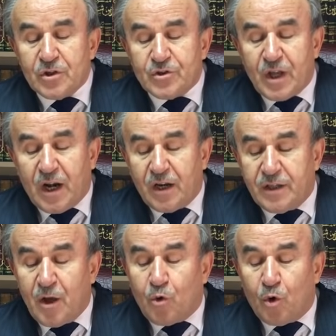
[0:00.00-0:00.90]

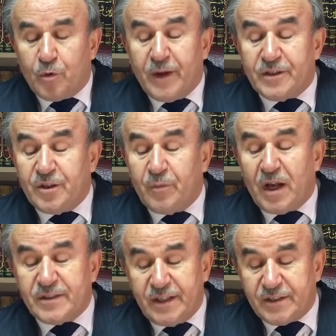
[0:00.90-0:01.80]
Zararından korunmak için
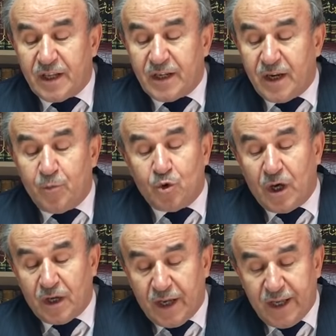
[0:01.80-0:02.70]
bazı insanlara
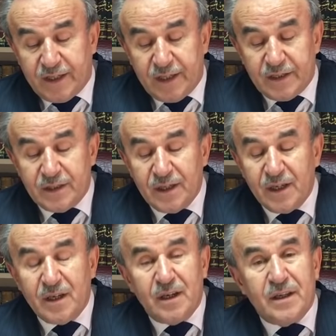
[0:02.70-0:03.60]
müdara edilir.
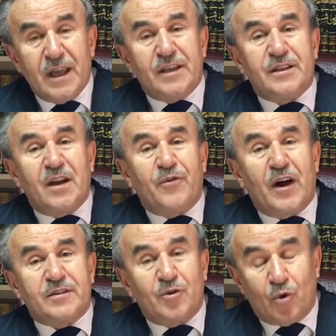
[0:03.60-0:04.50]
Gençler
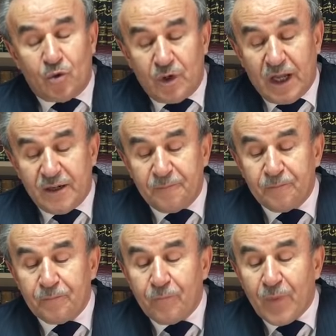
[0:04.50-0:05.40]
fasık olurlar.
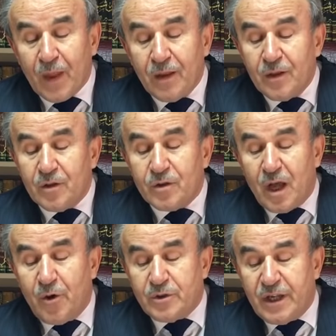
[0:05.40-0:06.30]

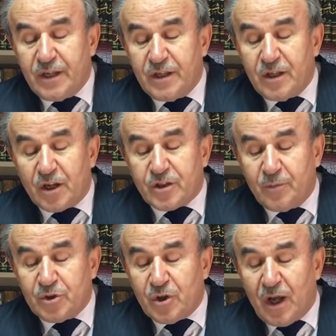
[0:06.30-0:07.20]
Daha önce
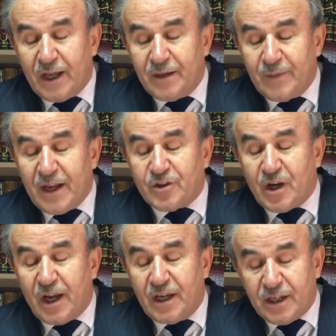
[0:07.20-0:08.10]
yaşamış alimler
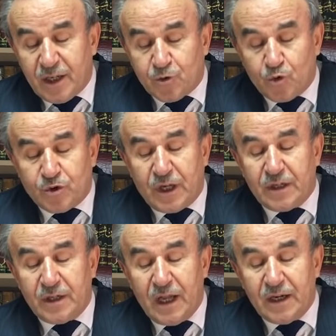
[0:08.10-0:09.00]
cahillikle
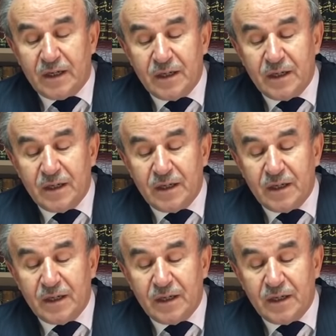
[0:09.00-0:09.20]
suçlanırlar.